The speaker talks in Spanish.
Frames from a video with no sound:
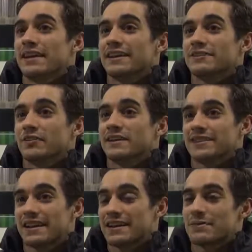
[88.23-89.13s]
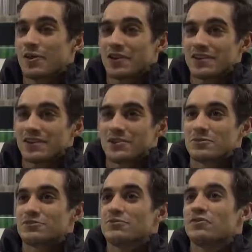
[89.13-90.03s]
entonces el limón,
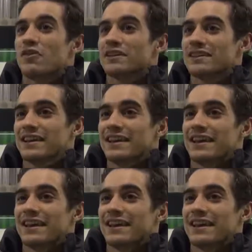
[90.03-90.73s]
como es muy fuerte,